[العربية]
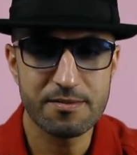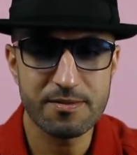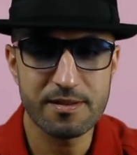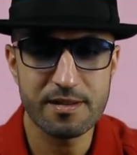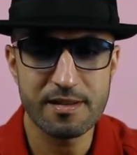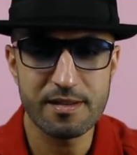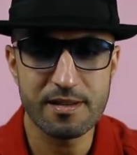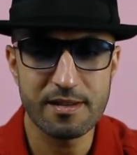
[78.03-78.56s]

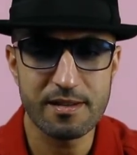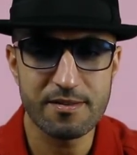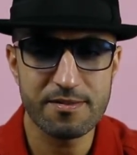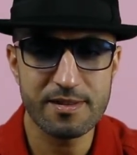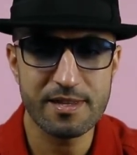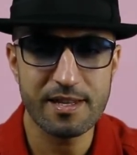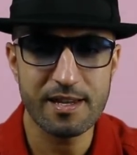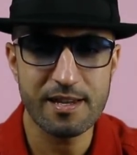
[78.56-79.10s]
في في
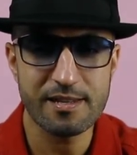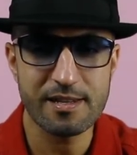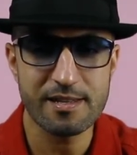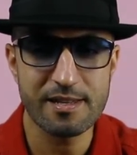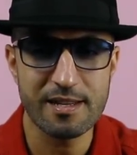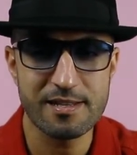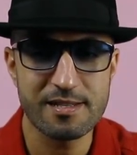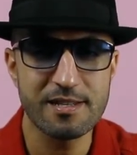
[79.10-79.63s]
التياتر
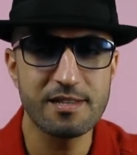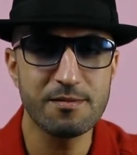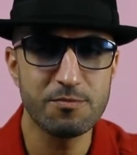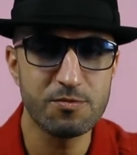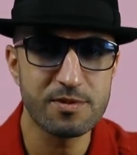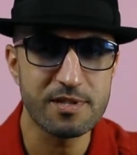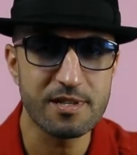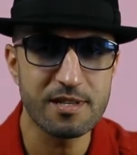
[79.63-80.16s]
ديال سيدي
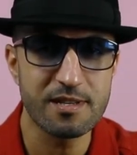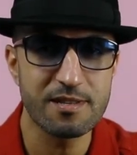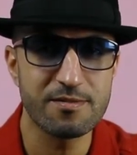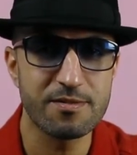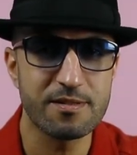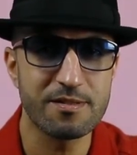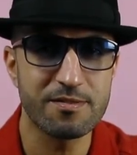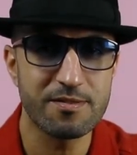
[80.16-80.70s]
بوزيد
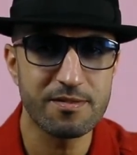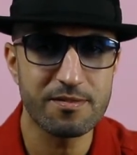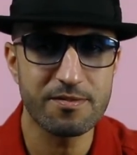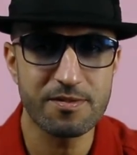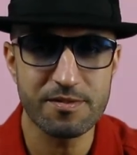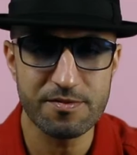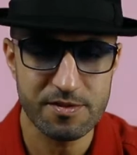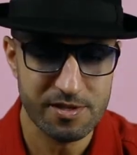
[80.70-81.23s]
في,
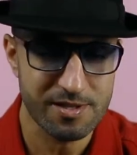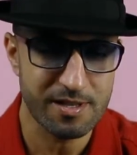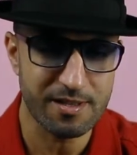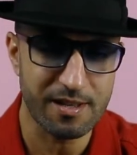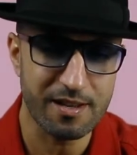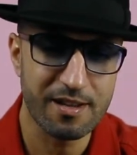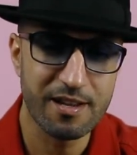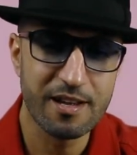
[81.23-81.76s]
في, في جديده